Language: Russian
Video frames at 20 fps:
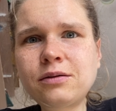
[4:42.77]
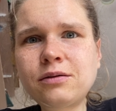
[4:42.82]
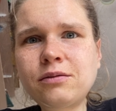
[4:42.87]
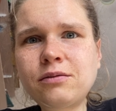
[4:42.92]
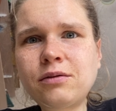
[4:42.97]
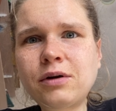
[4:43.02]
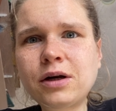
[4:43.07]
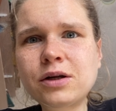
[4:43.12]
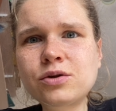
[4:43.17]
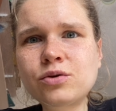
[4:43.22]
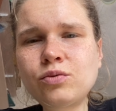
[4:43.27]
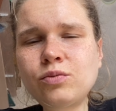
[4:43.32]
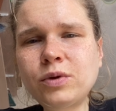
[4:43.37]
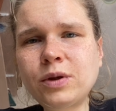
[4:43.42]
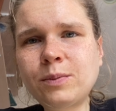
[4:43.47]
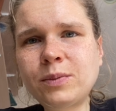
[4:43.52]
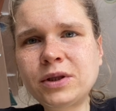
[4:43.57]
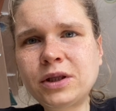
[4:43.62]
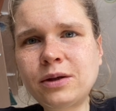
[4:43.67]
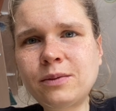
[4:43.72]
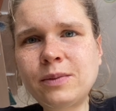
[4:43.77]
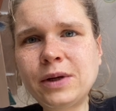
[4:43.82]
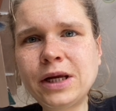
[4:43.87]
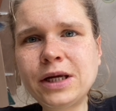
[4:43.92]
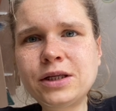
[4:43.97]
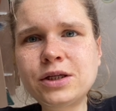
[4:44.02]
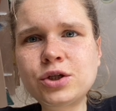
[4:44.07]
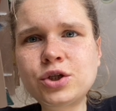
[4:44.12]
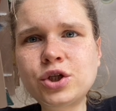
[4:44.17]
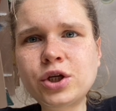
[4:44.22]
разумно
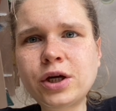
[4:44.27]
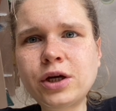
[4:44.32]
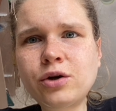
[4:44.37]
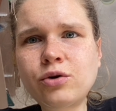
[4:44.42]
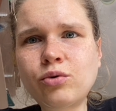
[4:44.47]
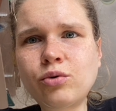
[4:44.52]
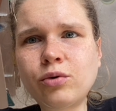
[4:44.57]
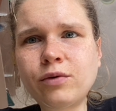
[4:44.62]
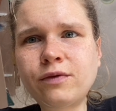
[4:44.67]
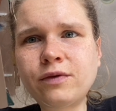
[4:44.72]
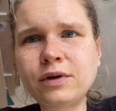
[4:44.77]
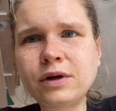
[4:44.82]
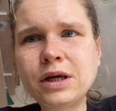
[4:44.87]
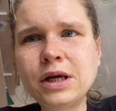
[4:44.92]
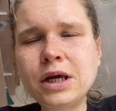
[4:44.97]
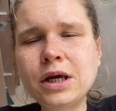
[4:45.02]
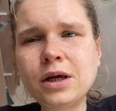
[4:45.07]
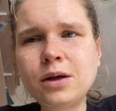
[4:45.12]
потребляйте чай и кофе.